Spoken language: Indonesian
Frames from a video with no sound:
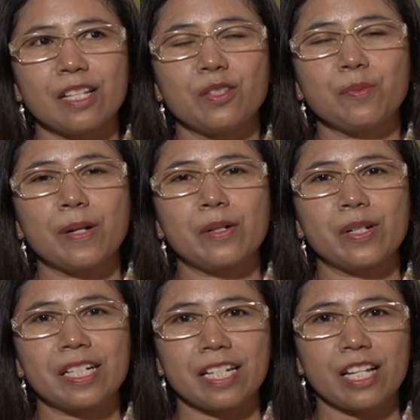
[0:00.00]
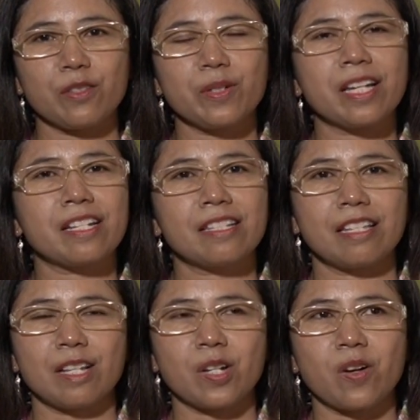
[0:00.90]
itu balung ketek itu dari
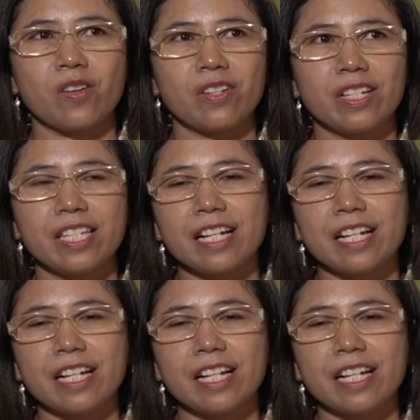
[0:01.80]
singkong